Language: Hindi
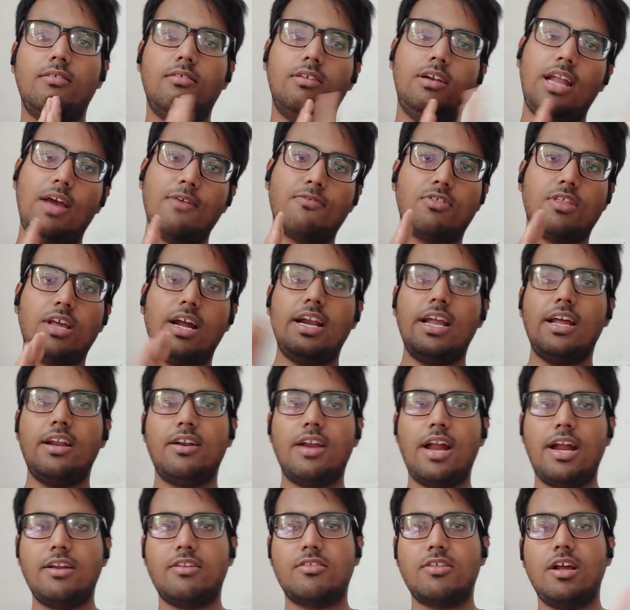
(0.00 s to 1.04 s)
लेफ्ट साइड एंड
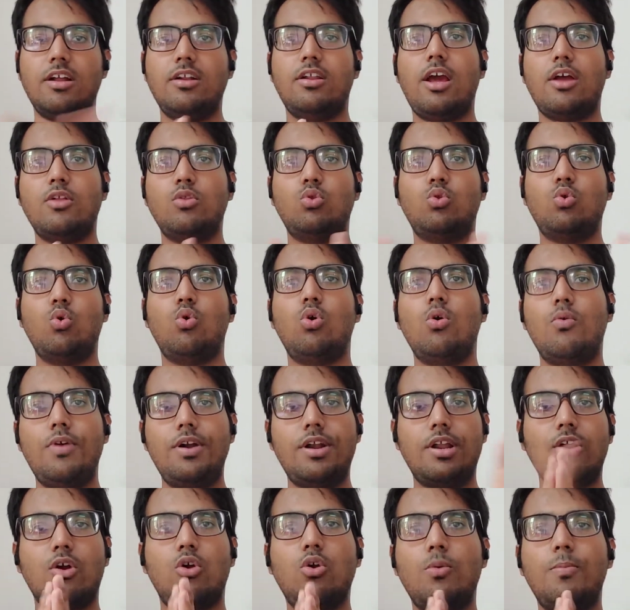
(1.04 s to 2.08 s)
राइट साइड एंड दोनों
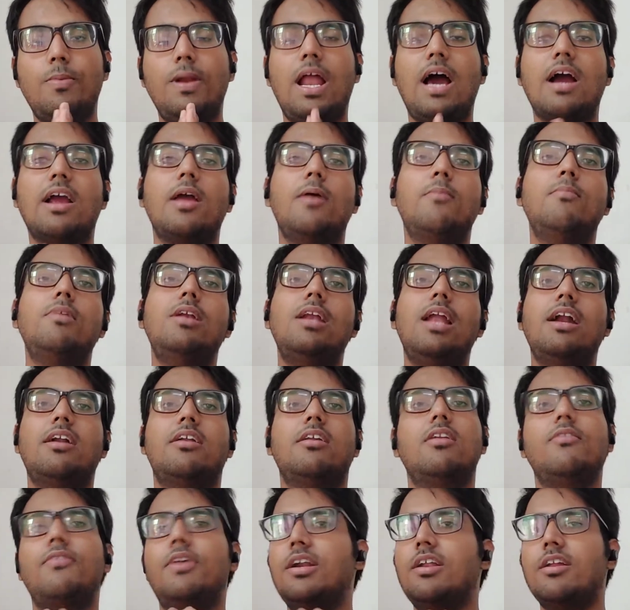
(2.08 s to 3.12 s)
वेंट्रिकल को मिला के हम
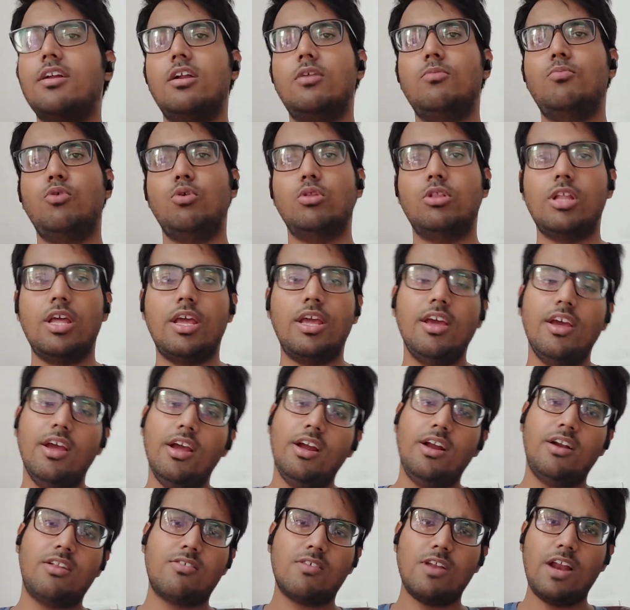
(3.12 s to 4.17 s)
लेटरल वेंट्रिकल बोलते हैं
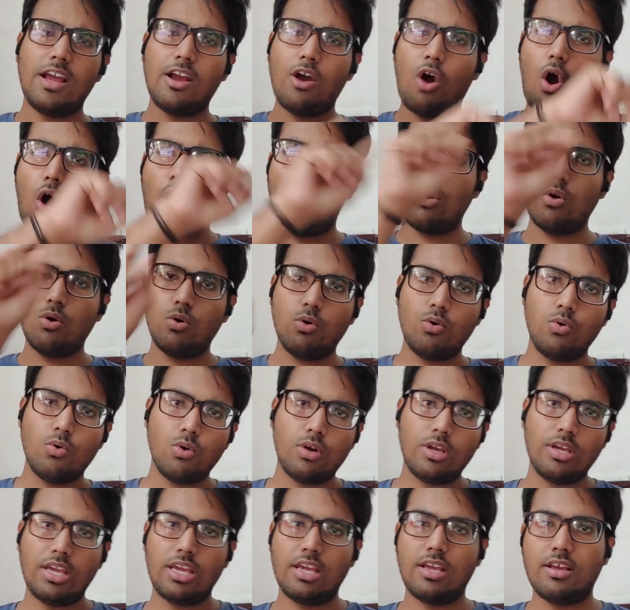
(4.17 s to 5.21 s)
इट्स लाइक अ हॉलो
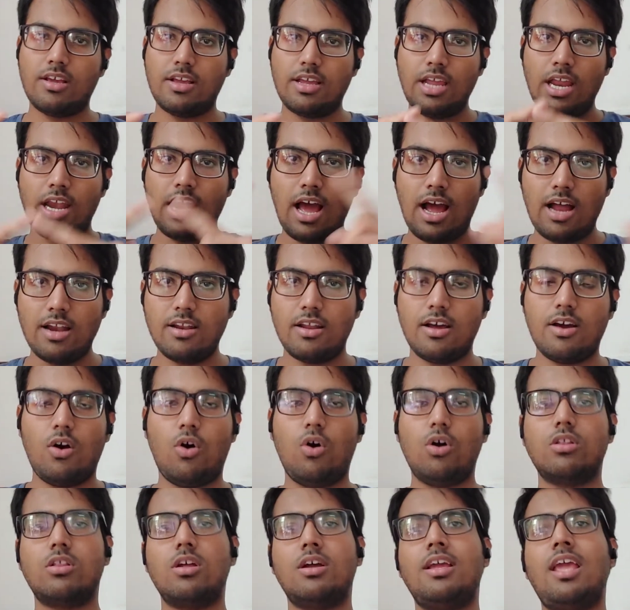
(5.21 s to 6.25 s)
कैनाल
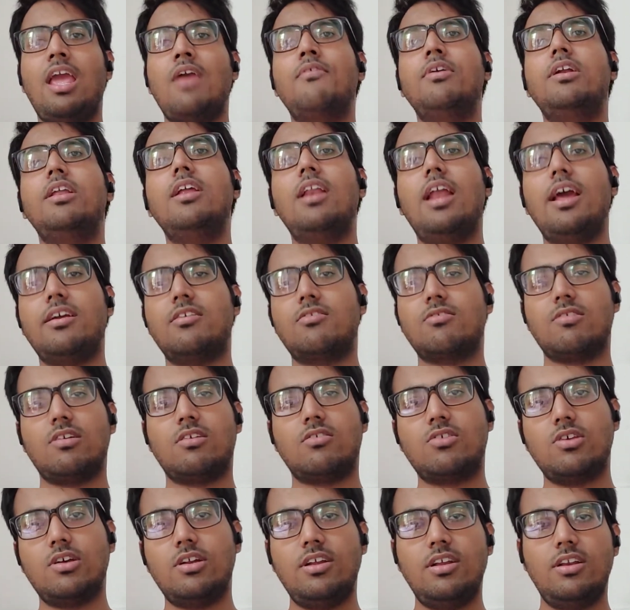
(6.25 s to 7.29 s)
और द कैविटी लाइक
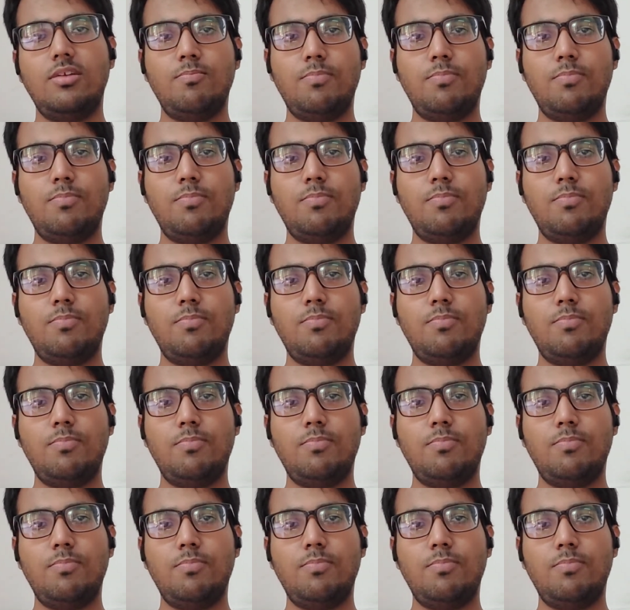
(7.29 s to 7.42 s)
स्ट्रक्चर इन